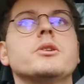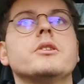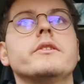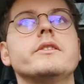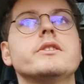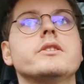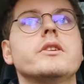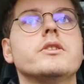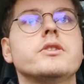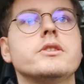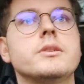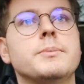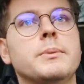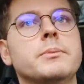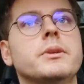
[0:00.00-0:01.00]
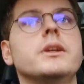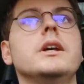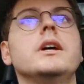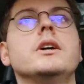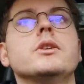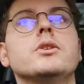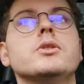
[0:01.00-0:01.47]
przygotować. Czegoś się zapomni,
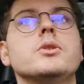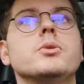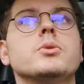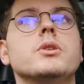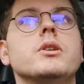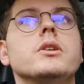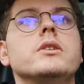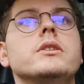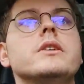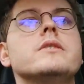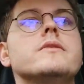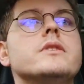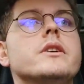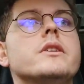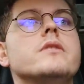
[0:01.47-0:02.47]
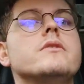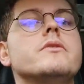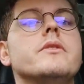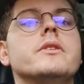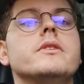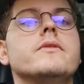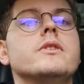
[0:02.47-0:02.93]
to się jutro najzwyczajniej
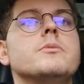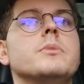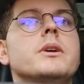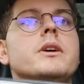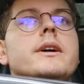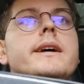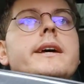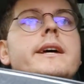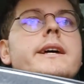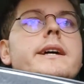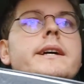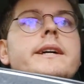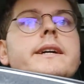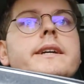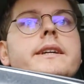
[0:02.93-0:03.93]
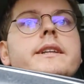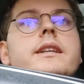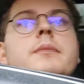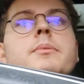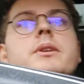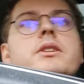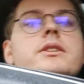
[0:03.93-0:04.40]
w świecie weźmie e, i
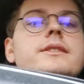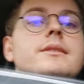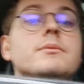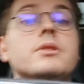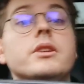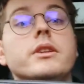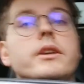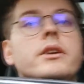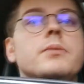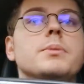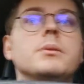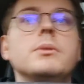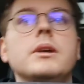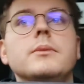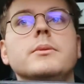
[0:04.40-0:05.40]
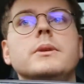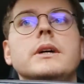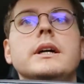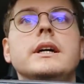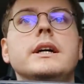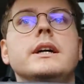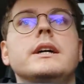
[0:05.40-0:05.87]
nie będzie z tym żadnego problemu.
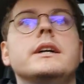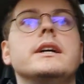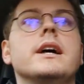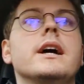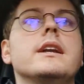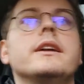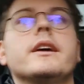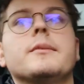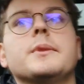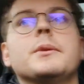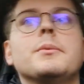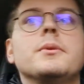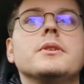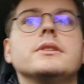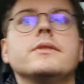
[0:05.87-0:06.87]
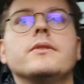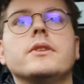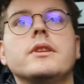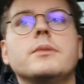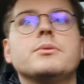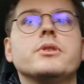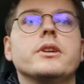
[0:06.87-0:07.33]
E, ale jakby to były
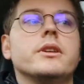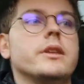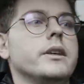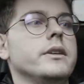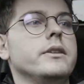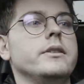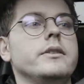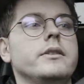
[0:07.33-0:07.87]
zawody na przykład